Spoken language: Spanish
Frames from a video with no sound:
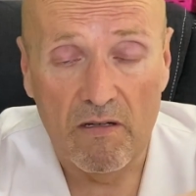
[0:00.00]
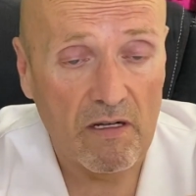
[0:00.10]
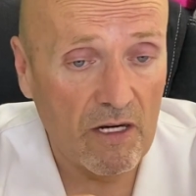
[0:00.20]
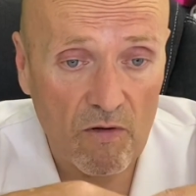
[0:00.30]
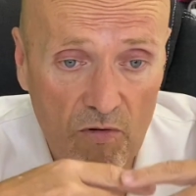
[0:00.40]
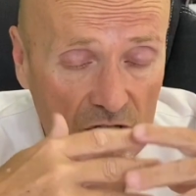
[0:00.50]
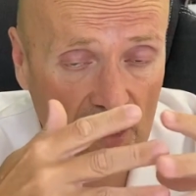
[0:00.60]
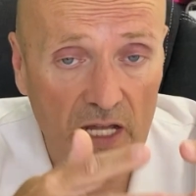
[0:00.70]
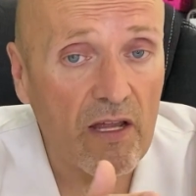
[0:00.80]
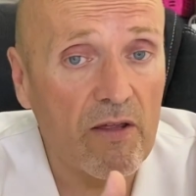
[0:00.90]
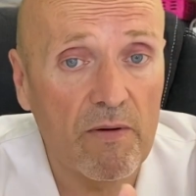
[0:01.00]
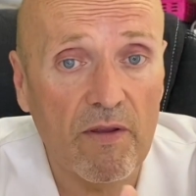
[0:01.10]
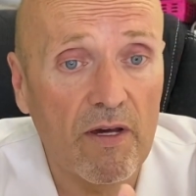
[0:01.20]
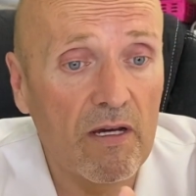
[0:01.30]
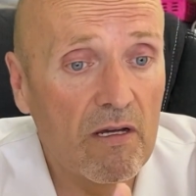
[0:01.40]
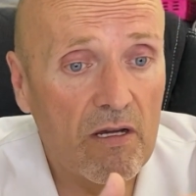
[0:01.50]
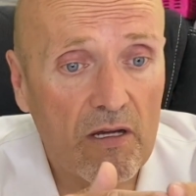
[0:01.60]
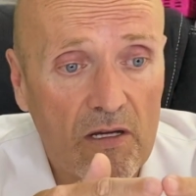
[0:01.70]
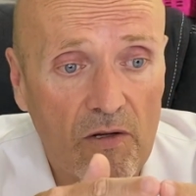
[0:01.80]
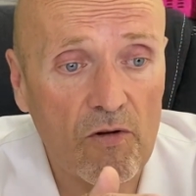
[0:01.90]
que no cuesta nada de verdad,
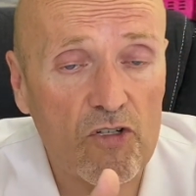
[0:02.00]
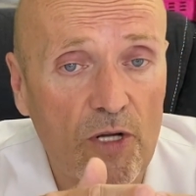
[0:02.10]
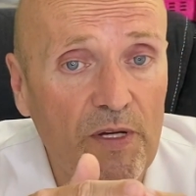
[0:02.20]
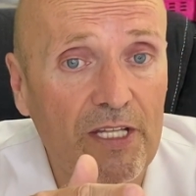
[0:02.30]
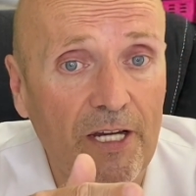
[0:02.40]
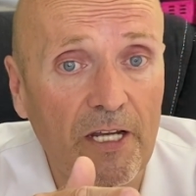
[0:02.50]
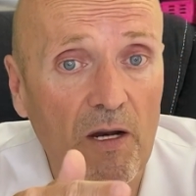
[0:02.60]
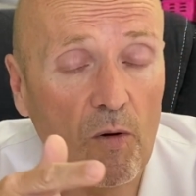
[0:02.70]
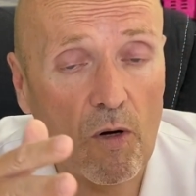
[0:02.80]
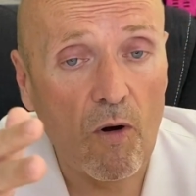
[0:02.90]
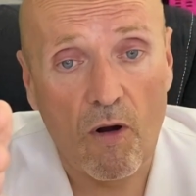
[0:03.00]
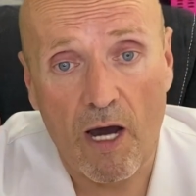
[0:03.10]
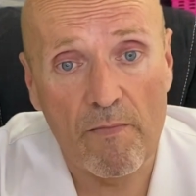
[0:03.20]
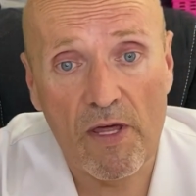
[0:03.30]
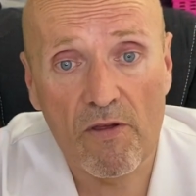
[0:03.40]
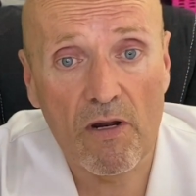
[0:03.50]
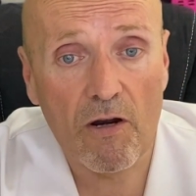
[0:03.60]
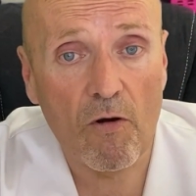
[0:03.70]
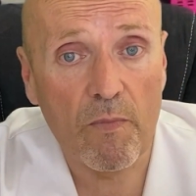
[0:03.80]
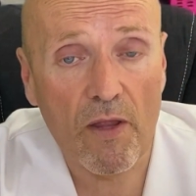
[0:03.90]
nos evitaría luego a medio
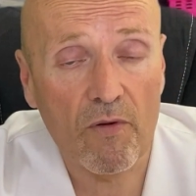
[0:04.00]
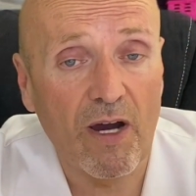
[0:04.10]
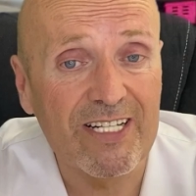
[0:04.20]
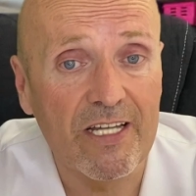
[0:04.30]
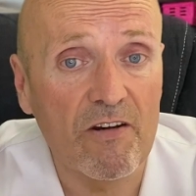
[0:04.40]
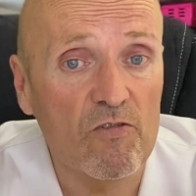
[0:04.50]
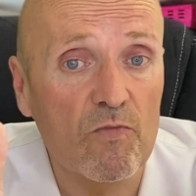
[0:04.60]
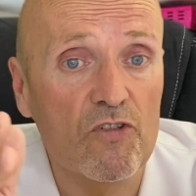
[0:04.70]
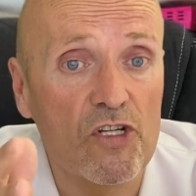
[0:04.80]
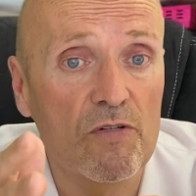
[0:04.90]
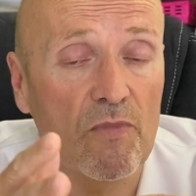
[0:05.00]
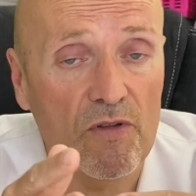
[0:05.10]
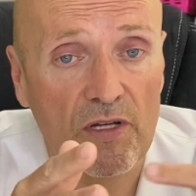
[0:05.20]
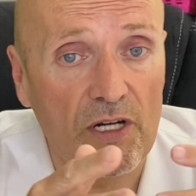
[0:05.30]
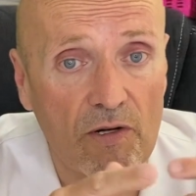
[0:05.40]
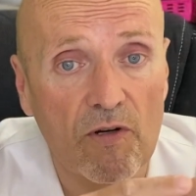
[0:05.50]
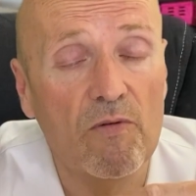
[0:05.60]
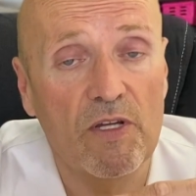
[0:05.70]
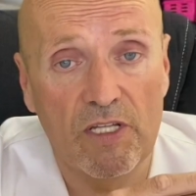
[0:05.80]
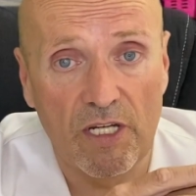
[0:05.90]
largo plazo gastarnos muchísimo dinero en
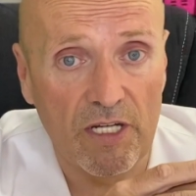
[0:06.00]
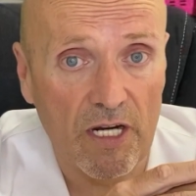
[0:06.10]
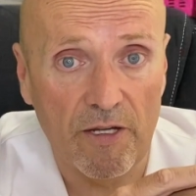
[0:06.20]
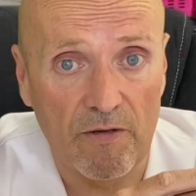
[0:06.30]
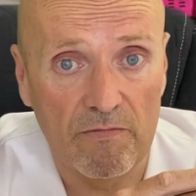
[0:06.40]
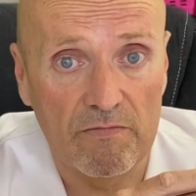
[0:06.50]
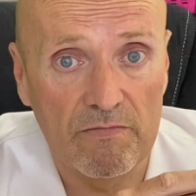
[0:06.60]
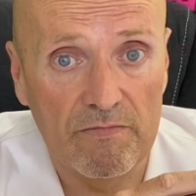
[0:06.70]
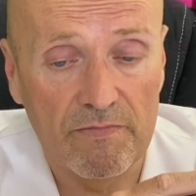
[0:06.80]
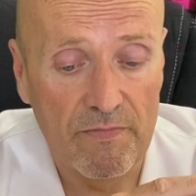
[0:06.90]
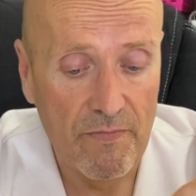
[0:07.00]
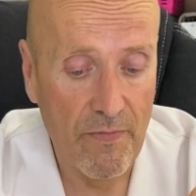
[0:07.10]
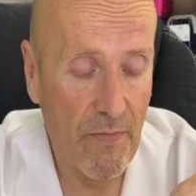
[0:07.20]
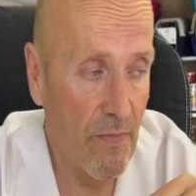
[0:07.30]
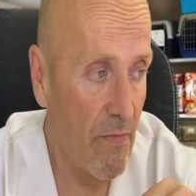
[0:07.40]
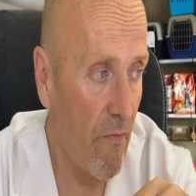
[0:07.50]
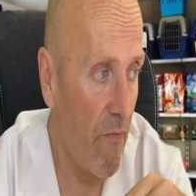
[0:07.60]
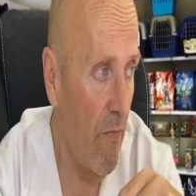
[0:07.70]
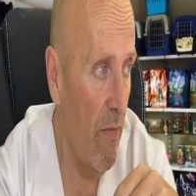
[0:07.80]
el veterinario. ¿Cómo